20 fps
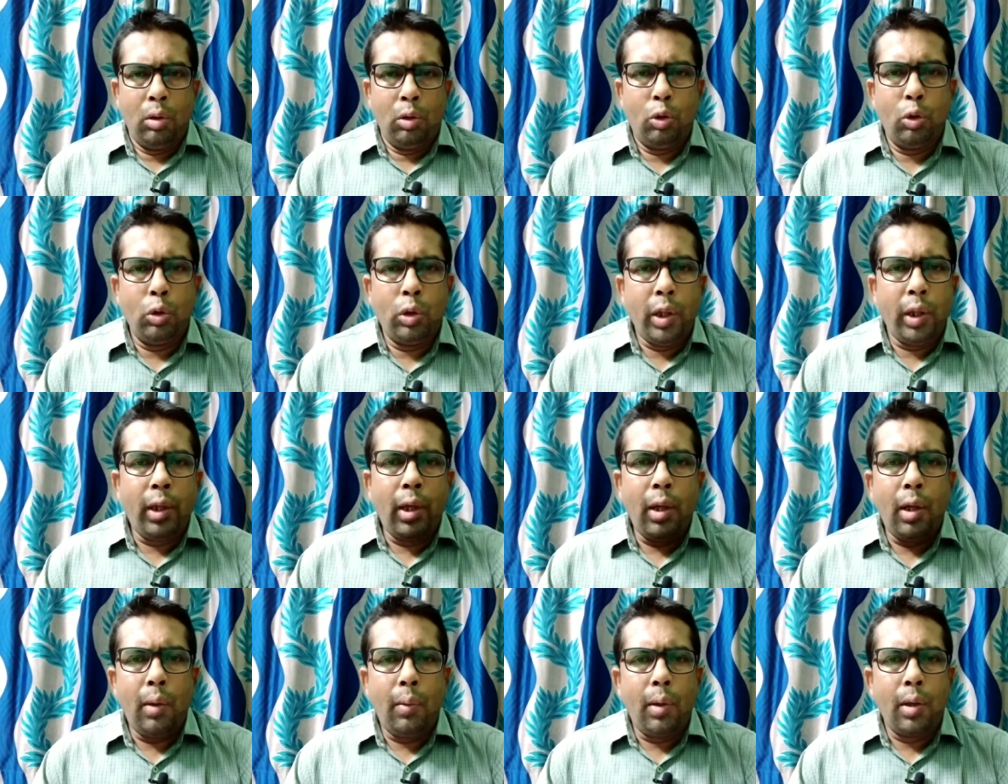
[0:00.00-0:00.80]
তো দেখে
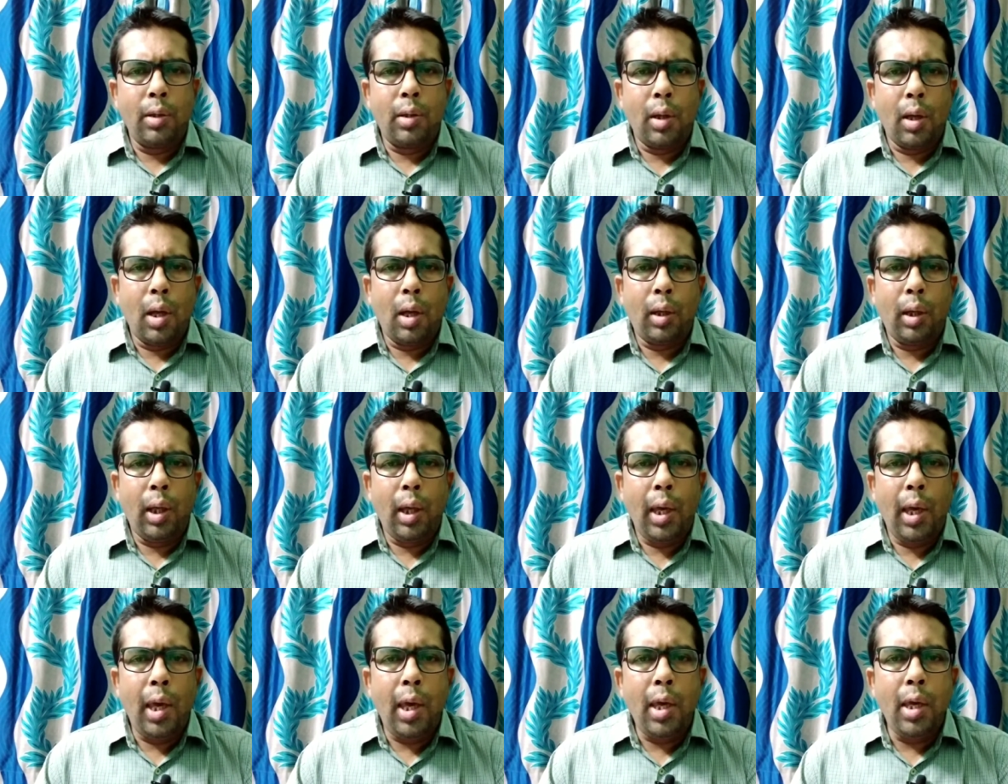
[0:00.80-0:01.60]
নেওয়া যাক
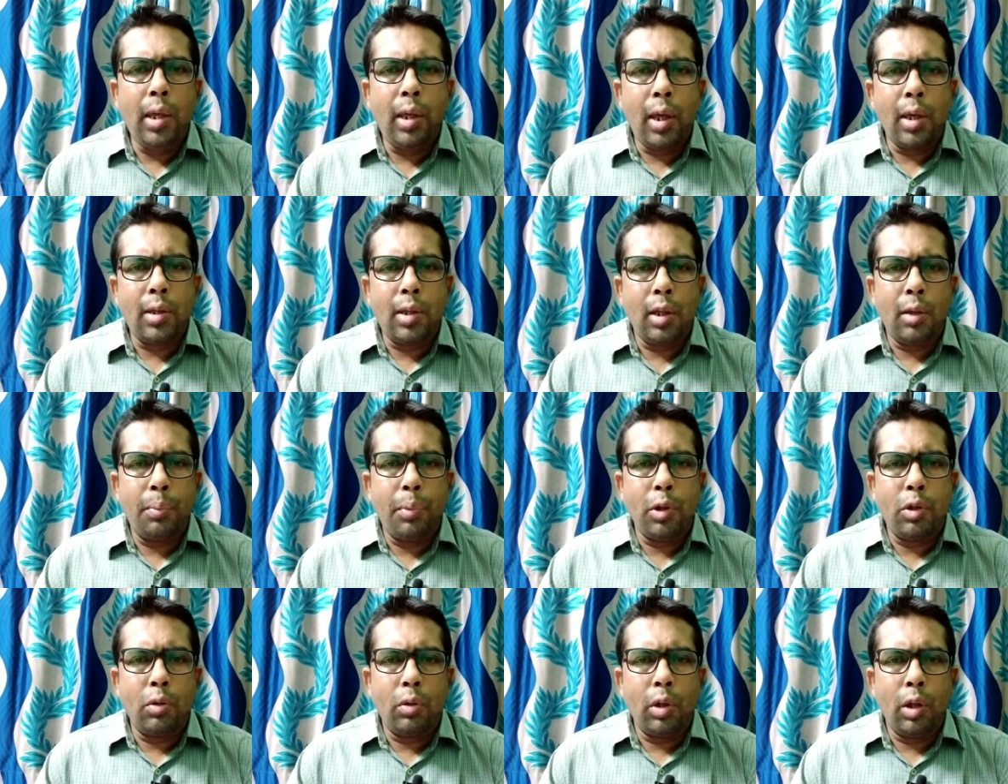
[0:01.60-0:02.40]
এই কেসের
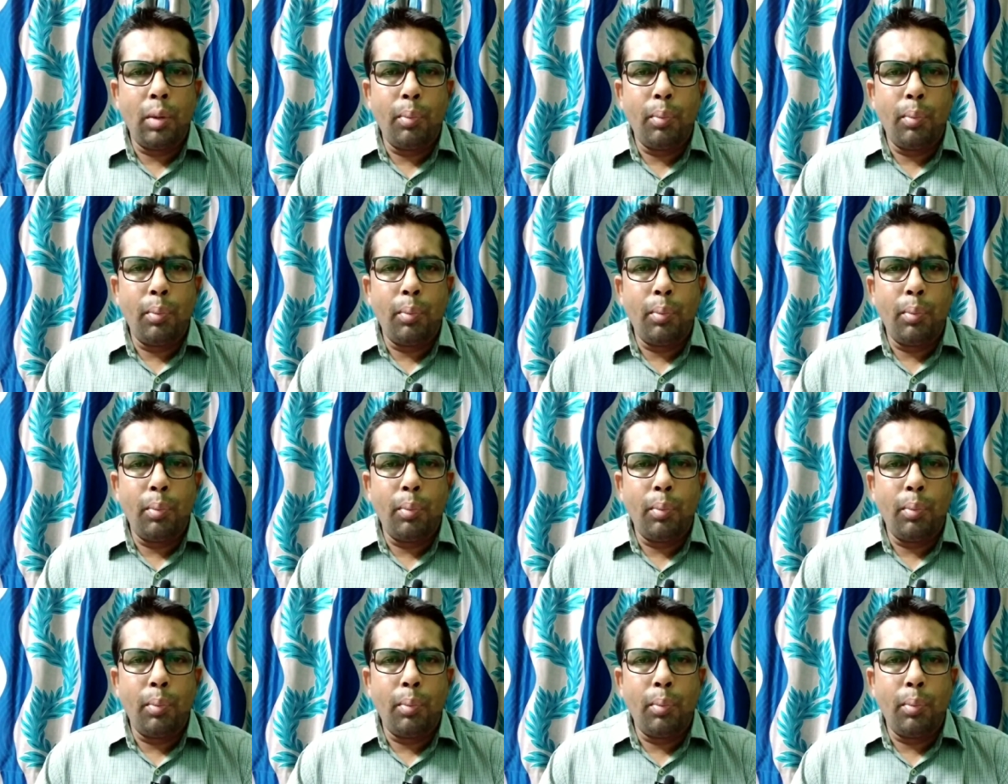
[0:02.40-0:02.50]
পিছনে